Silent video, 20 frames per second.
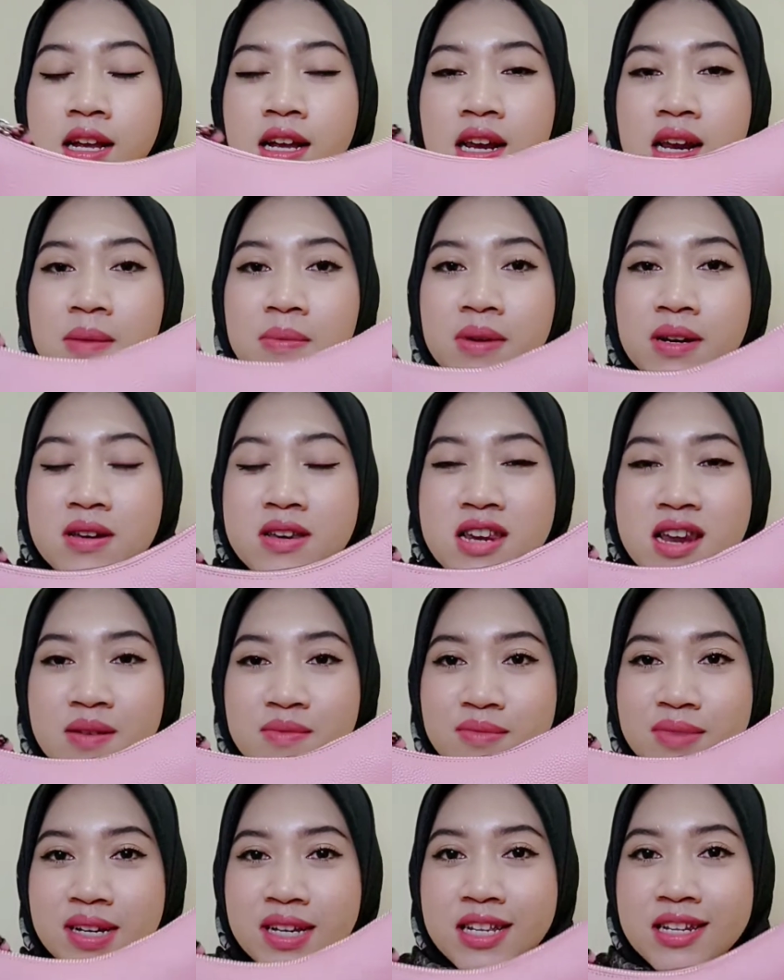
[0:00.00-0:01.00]
Kenapa
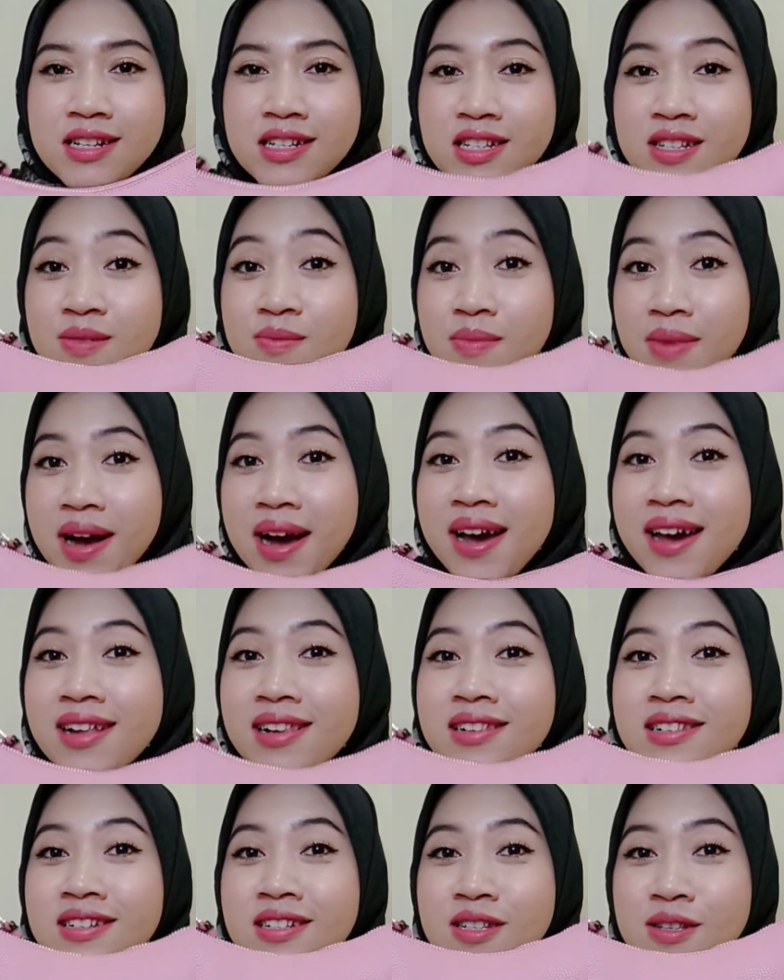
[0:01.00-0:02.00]
dinamain
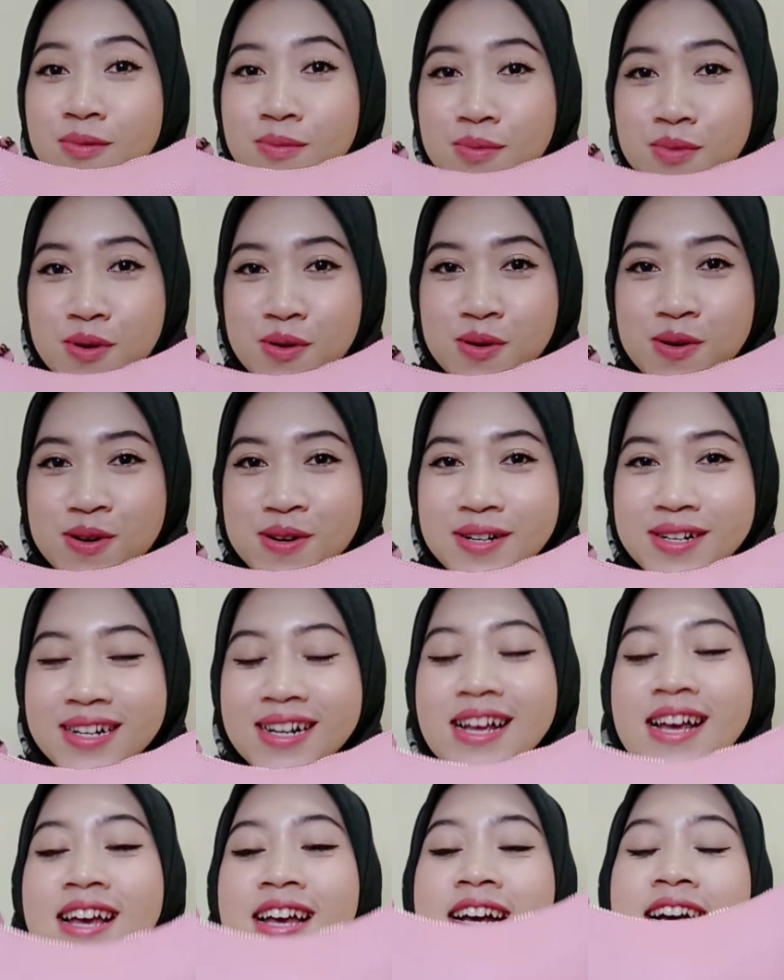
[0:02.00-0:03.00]
Smile
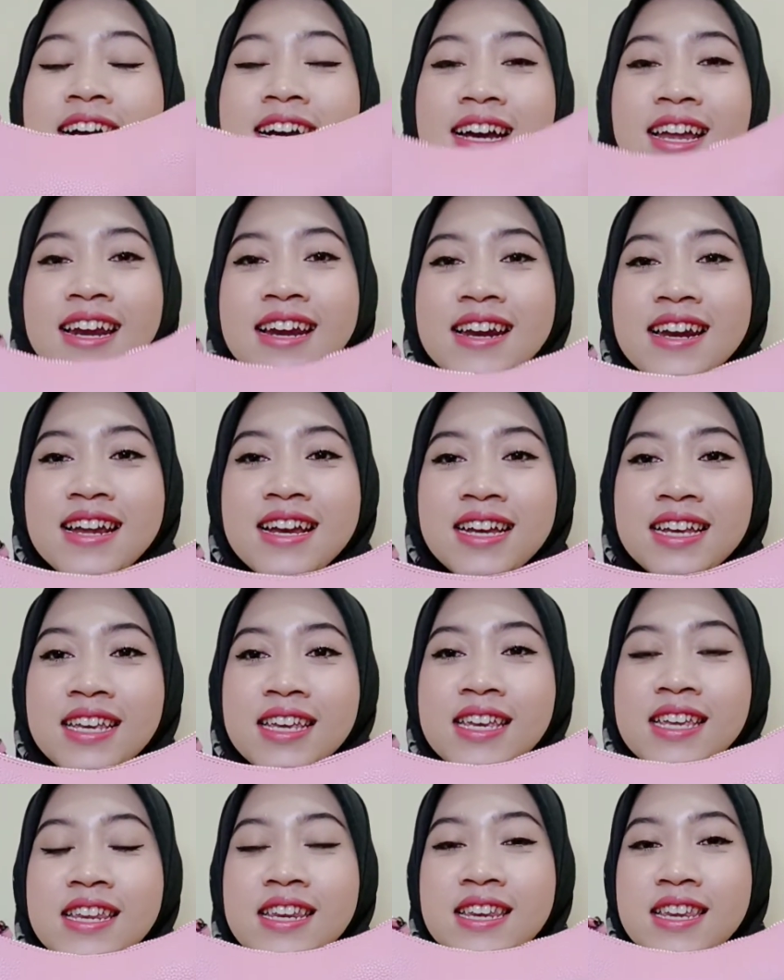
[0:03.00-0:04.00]
Small? Karena
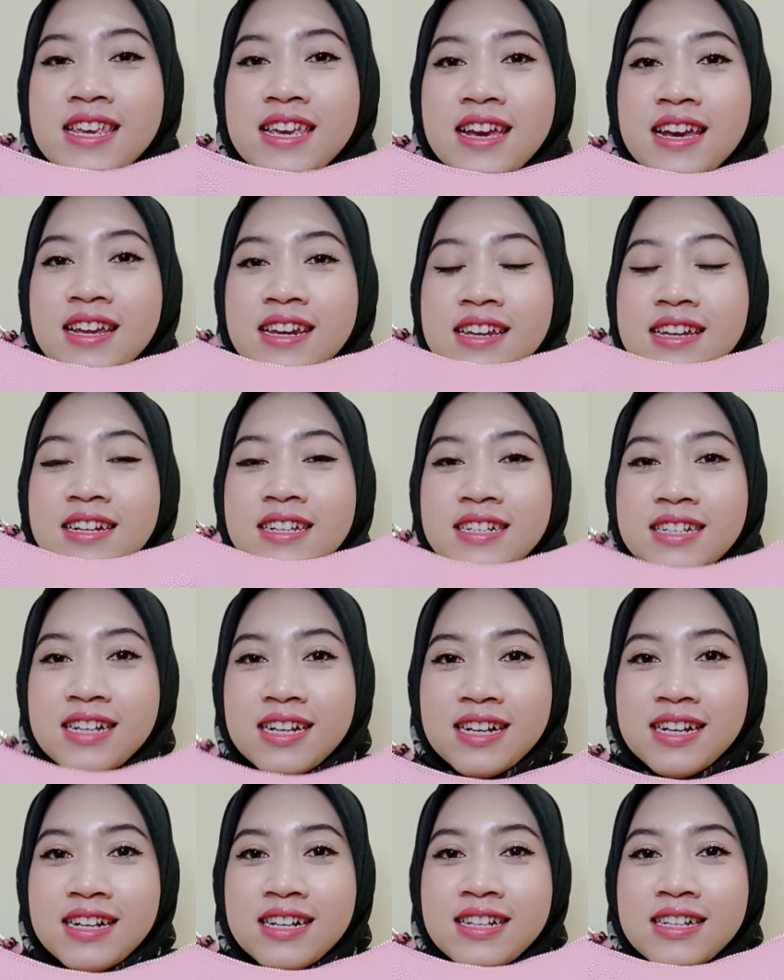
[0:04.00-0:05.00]
ini
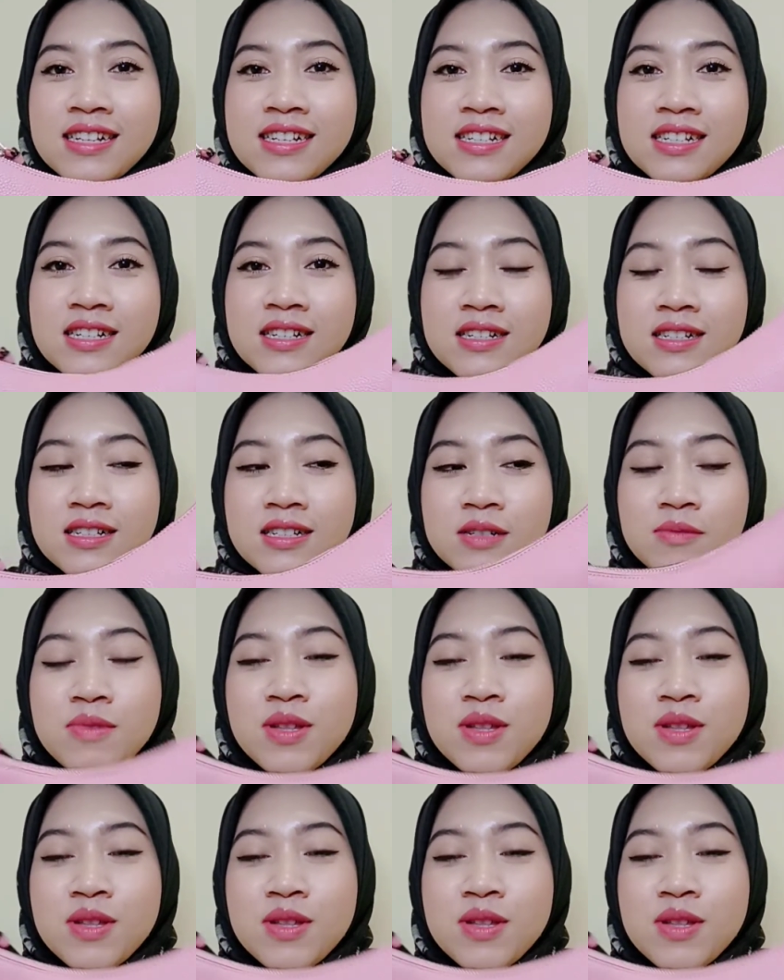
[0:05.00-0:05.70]
adalah uh,